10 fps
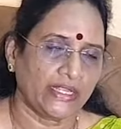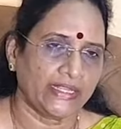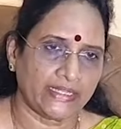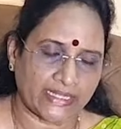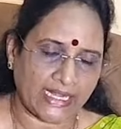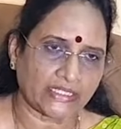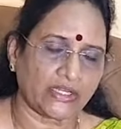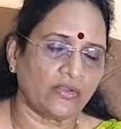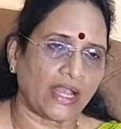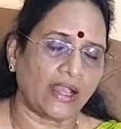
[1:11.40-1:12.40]
ఇది
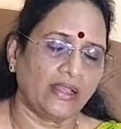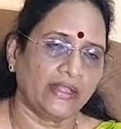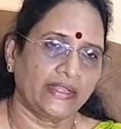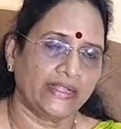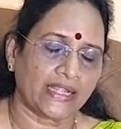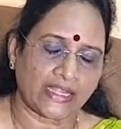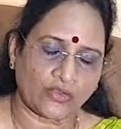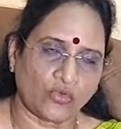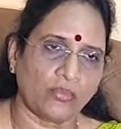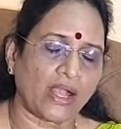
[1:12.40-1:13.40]
కలెక్టివ్గా
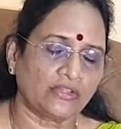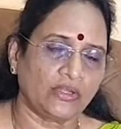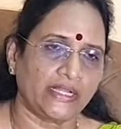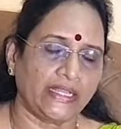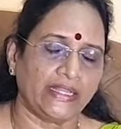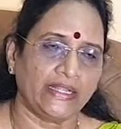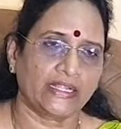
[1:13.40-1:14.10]
ఇట్లాంటి ఉన్మాదులని